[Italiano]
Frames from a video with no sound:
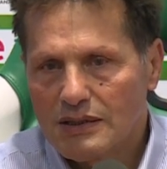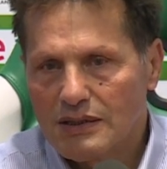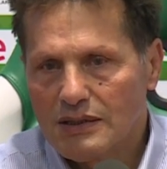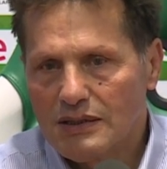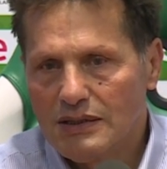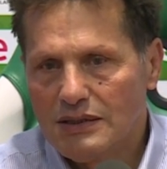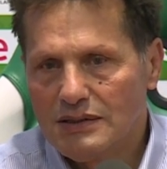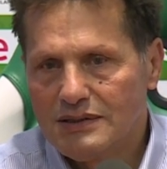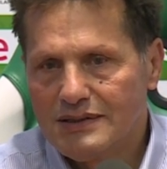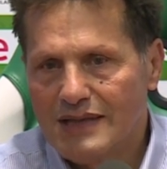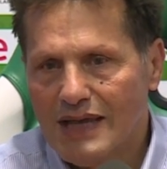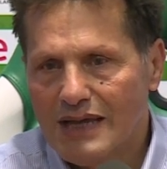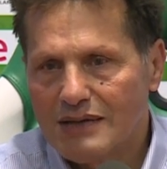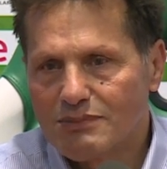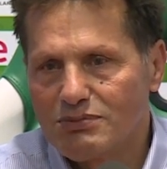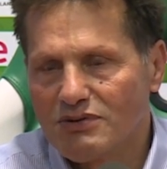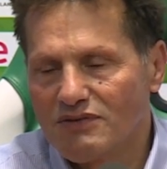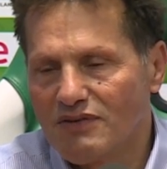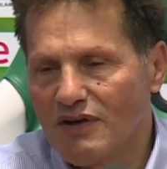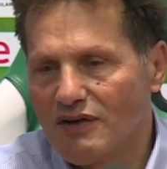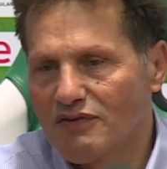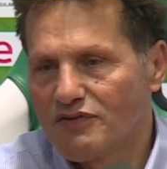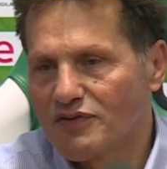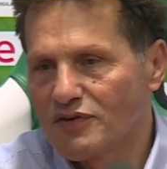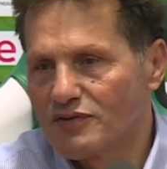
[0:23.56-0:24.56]
Il derby
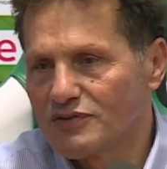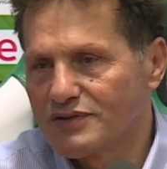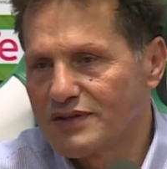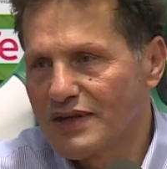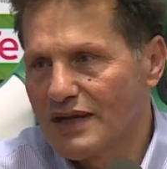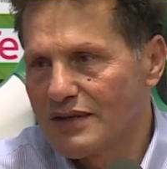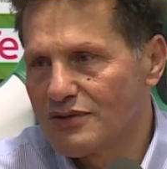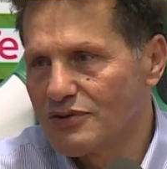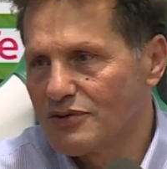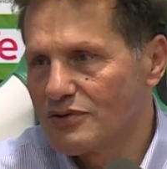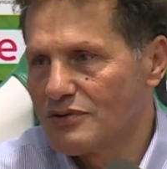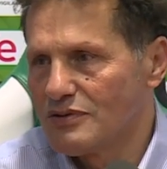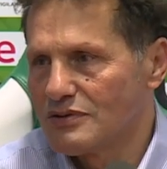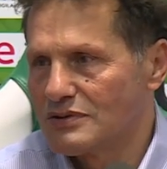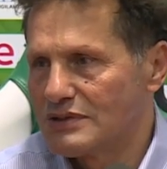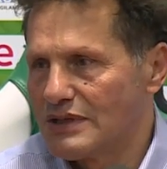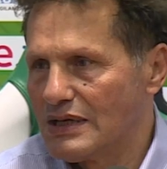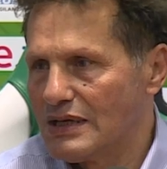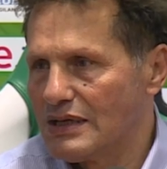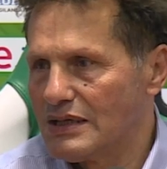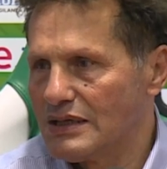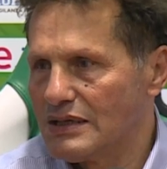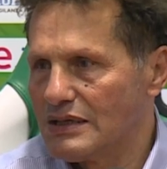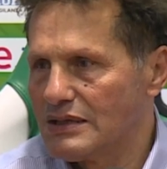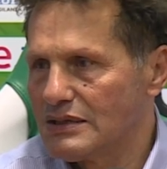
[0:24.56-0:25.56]
va affrontato con,
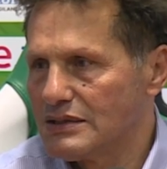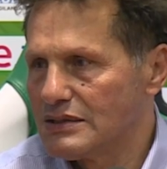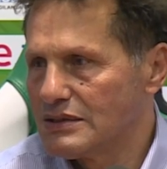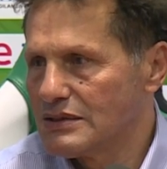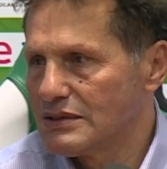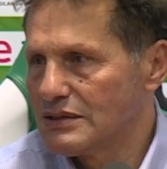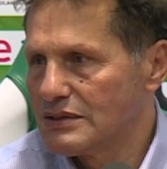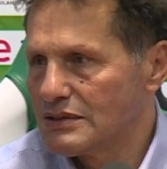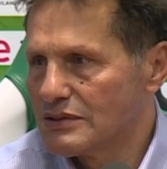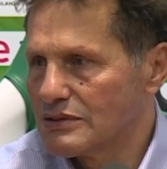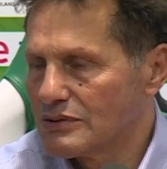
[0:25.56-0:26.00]
eh,